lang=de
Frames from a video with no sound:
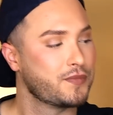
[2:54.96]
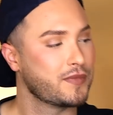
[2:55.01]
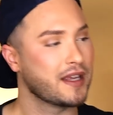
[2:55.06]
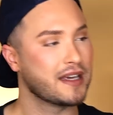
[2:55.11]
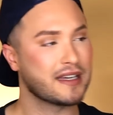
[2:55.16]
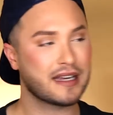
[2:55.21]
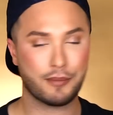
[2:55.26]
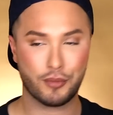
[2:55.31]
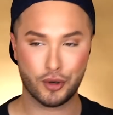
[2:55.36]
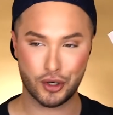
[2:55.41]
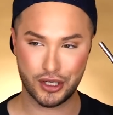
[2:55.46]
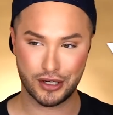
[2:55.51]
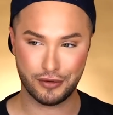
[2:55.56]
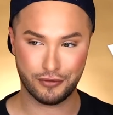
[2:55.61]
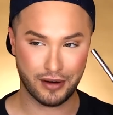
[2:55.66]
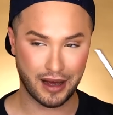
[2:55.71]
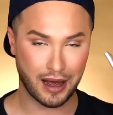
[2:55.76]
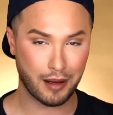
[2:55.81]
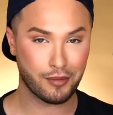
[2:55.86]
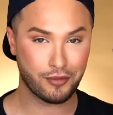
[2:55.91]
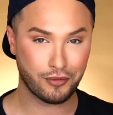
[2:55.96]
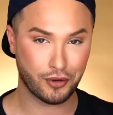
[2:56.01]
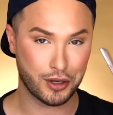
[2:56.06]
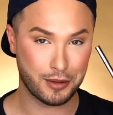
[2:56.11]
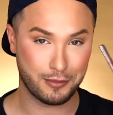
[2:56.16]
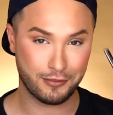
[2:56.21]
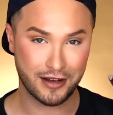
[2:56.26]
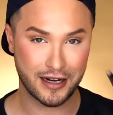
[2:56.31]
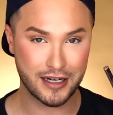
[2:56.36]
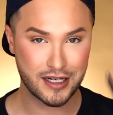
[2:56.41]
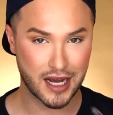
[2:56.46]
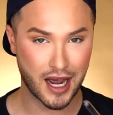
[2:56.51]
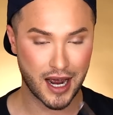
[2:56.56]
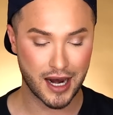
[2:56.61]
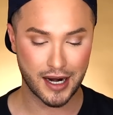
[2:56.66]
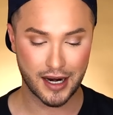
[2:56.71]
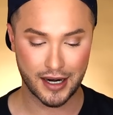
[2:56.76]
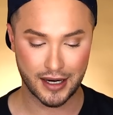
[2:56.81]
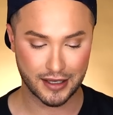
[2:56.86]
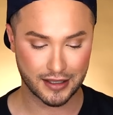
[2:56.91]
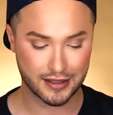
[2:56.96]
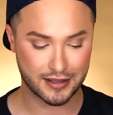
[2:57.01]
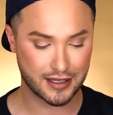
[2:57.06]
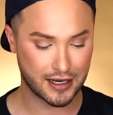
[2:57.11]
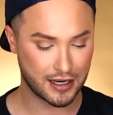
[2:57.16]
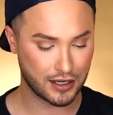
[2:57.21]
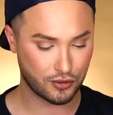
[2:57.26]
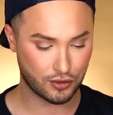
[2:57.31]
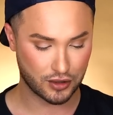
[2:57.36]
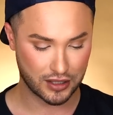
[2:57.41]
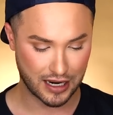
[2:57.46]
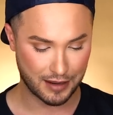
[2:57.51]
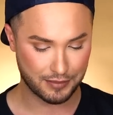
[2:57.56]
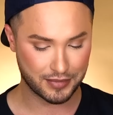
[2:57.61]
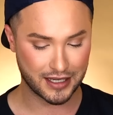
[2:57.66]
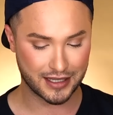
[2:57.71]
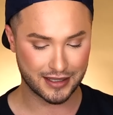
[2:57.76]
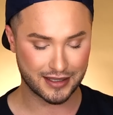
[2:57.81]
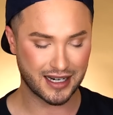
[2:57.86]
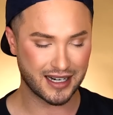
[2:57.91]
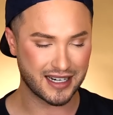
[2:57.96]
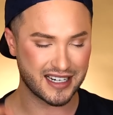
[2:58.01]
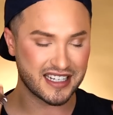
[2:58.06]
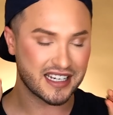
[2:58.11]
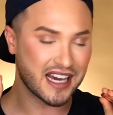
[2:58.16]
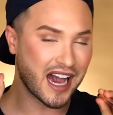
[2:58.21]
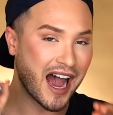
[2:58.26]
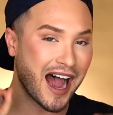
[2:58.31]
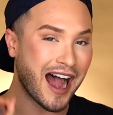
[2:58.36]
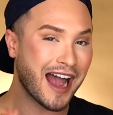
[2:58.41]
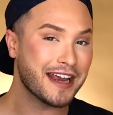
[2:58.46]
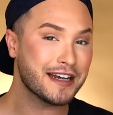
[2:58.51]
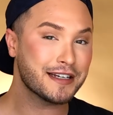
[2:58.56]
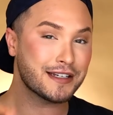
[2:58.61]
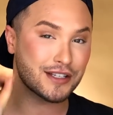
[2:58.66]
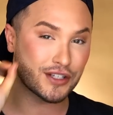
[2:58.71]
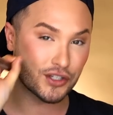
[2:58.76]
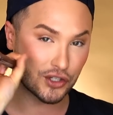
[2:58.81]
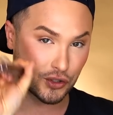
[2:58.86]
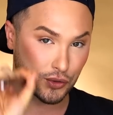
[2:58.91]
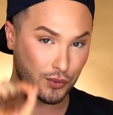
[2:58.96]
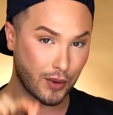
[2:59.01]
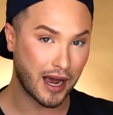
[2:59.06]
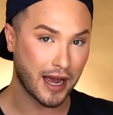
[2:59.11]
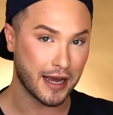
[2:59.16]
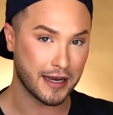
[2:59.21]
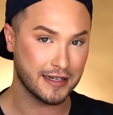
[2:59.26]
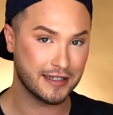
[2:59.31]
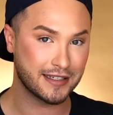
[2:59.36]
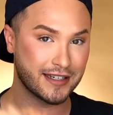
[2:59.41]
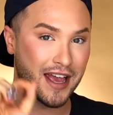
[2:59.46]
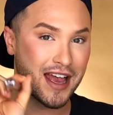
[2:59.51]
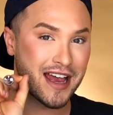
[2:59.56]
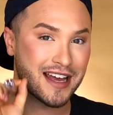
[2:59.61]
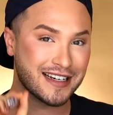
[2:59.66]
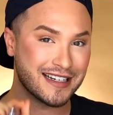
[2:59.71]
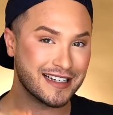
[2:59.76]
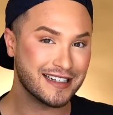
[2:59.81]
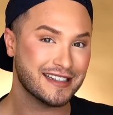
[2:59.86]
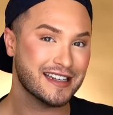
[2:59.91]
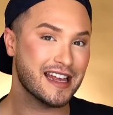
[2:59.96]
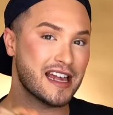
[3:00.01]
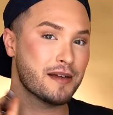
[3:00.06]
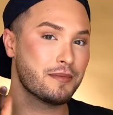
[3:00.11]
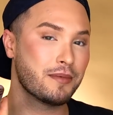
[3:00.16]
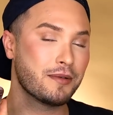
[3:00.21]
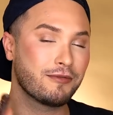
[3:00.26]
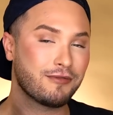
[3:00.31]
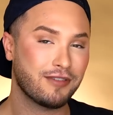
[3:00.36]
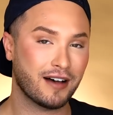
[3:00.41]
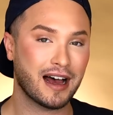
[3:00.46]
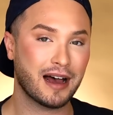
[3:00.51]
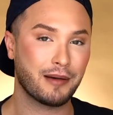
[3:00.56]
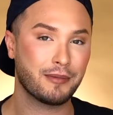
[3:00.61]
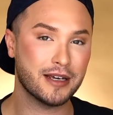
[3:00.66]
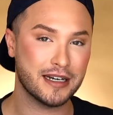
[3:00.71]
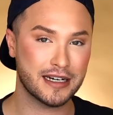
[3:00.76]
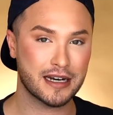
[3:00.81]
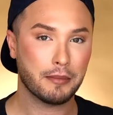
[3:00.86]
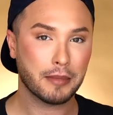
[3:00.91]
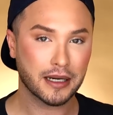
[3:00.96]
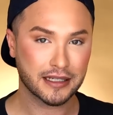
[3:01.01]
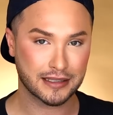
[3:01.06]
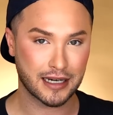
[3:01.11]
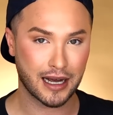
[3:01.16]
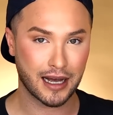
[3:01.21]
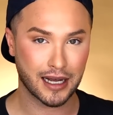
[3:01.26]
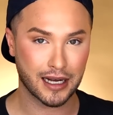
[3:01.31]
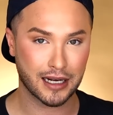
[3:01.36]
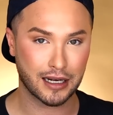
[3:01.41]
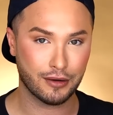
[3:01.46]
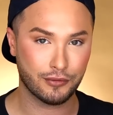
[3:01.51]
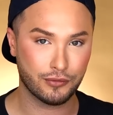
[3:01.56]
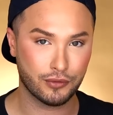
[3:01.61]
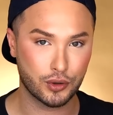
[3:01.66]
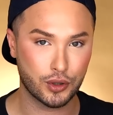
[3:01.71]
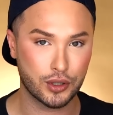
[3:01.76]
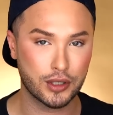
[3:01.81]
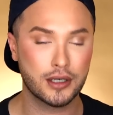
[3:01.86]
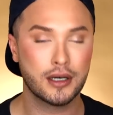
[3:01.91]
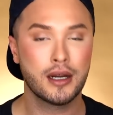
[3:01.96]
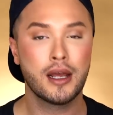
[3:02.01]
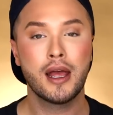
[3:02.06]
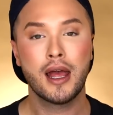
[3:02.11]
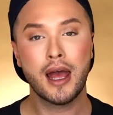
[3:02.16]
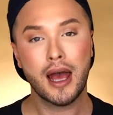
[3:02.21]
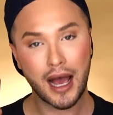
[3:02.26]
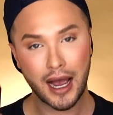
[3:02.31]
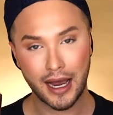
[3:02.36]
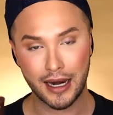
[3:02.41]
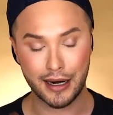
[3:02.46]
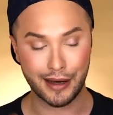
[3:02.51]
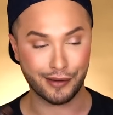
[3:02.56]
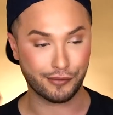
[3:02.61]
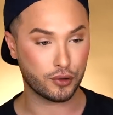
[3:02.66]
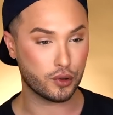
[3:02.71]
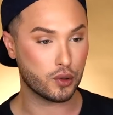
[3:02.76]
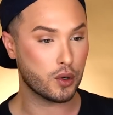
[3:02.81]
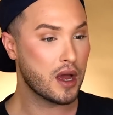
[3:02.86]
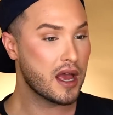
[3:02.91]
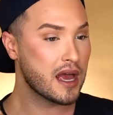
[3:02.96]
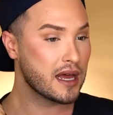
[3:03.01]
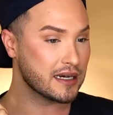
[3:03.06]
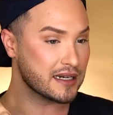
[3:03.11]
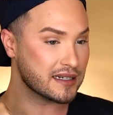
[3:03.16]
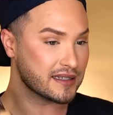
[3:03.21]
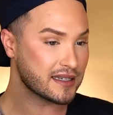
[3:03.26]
ich euch die Farbe von dem Fenty Eyeliner gezeigt und ich habe tatsächlich eins zu eins dieselbe Farbe in der Mascara gefunden I Love You. Die